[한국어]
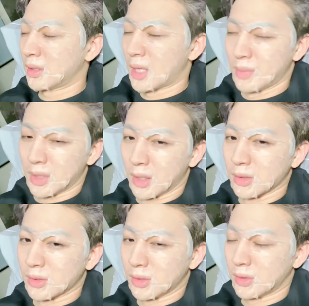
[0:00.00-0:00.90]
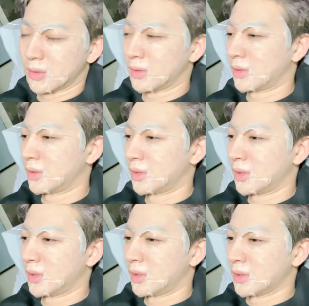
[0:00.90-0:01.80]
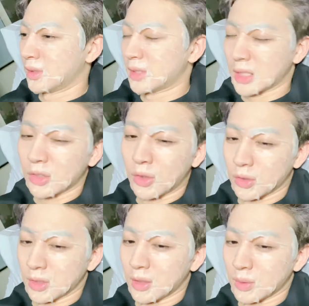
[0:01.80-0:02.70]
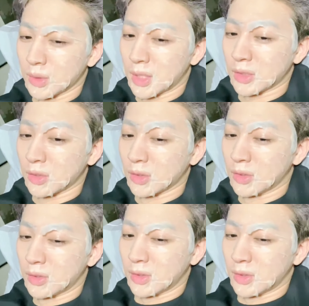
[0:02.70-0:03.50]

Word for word: 답이 나왔어요. 자전거더라고요, 자전거.